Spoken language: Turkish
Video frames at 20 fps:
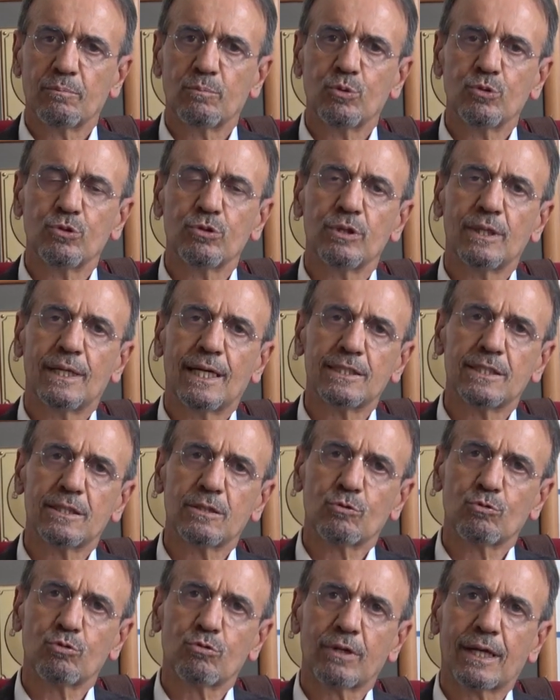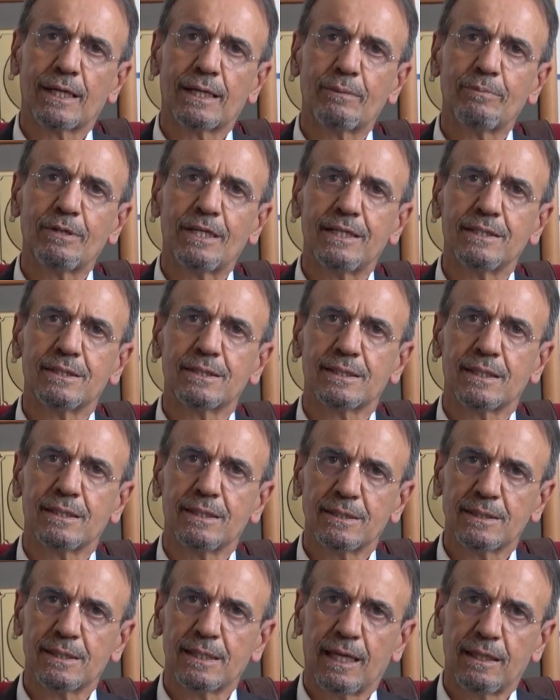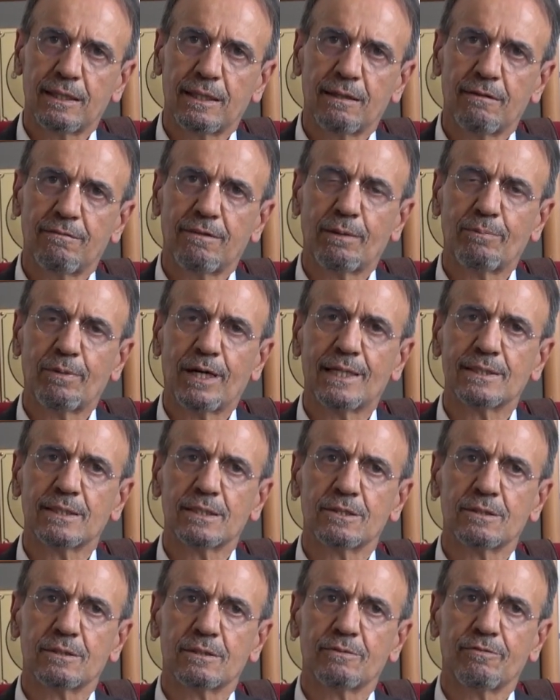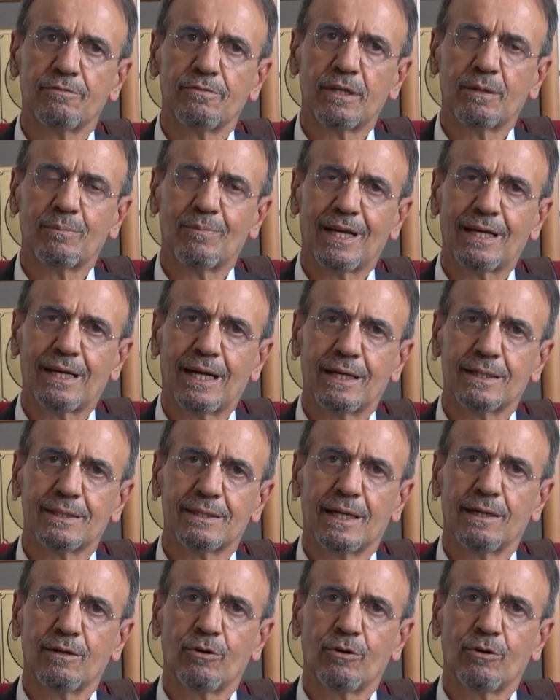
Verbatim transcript: Bu ilacı kullanabilirsiniz dedi ve bazı firmalarda